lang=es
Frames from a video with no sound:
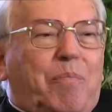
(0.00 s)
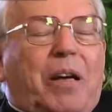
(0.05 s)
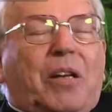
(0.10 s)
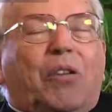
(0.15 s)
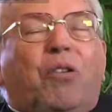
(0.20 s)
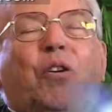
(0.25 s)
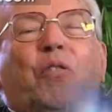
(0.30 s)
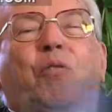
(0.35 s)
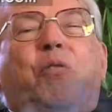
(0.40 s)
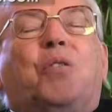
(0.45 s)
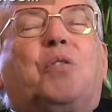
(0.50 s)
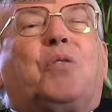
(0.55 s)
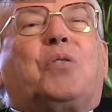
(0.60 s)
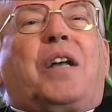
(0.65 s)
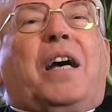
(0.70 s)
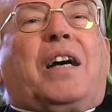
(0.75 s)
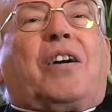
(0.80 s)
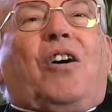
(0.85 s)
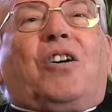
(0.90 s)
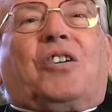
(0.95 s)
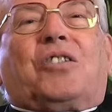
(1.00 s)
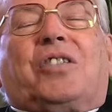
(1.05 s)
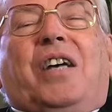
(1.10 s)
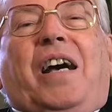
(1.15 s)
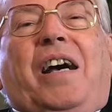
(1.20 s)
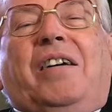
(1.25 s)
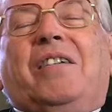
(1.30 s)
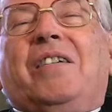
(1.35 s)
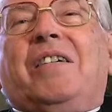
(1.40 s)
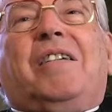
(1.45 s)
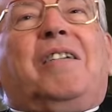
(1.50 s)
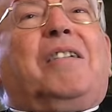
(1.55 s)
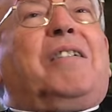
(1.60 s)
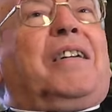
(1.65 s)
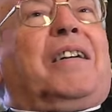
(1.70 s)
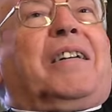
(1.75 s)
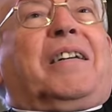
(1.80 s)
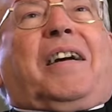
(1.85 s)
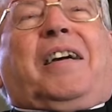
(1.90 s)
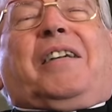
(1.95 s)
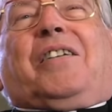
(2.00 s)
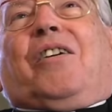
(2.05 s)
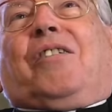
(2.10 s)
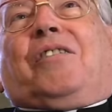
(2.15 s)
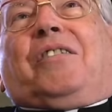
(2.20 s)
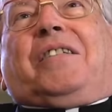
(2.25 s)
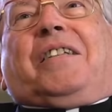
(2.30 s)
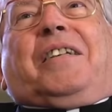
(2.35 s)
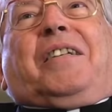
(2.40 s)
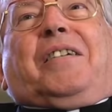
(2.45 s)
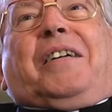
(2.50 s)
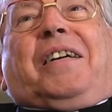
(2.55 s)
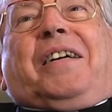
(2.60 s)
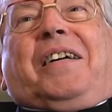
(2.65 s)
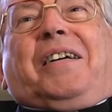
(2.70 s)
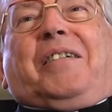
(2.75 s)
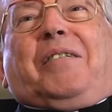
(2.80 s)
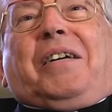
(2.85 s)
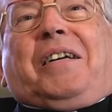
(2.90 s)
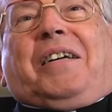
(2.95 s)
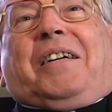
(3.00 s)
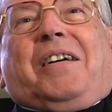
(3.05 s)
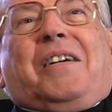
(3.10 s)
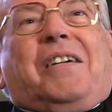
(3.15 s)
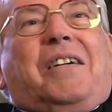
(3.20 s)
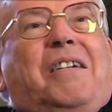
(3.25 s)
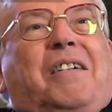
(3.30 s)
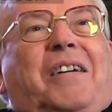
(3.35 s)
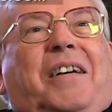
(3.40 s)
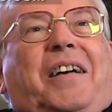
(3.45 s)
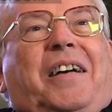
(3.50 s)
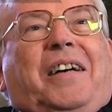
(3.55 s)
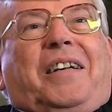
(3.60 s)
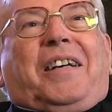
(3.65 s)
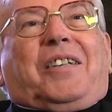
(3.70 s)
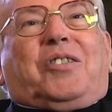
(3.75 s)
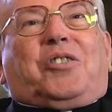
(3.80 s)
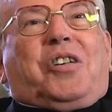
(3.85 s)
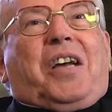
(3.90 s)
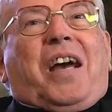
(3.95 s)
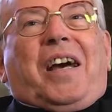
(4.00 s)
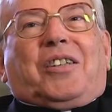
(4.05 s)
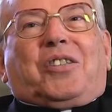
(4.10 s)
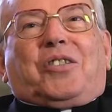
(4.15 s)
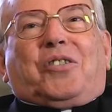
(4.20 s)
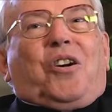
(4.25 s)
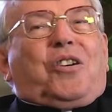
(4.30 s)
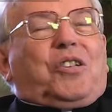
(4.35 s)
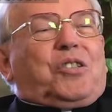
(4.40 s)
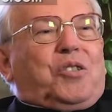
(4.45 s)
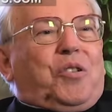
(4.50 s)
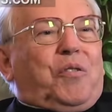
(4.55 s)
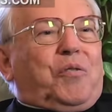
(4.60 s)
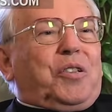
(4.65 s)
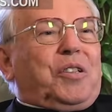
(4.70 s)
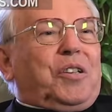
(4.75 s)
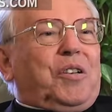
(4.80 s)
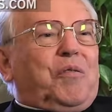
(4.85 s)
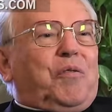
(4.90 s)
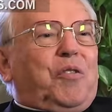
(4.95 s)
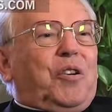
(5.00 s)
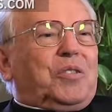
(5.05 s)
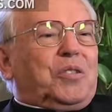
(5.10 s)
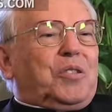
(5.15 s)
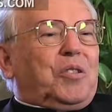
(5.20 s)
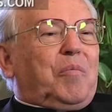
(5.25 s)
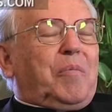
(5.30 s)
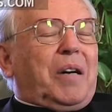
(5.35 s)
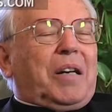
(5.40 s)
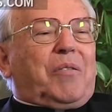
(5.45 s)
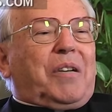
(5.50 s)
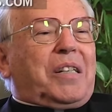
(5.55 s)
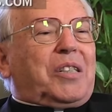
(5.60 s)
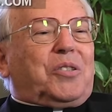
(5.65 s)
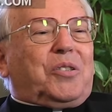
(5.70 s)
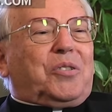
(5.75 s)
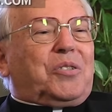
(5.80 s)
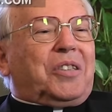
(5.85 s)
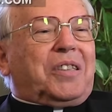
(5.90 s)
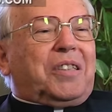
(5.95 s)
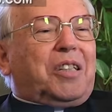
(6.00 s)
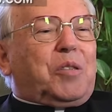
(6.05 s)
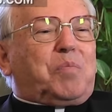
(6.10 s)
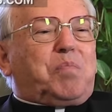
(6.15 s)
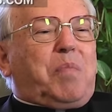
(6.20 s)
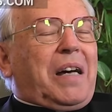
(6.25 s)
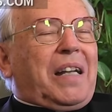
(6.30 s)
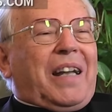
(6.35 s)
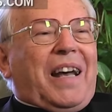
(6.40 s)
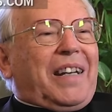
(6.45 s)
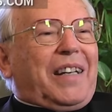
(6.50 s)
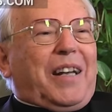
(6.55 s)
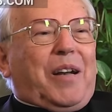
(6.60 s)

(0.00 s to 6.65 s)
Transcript: Nos llaman y dicen, han disparado al Papa. Para nosotros fue una profunda sacudida. Era impensable que alguien disparase al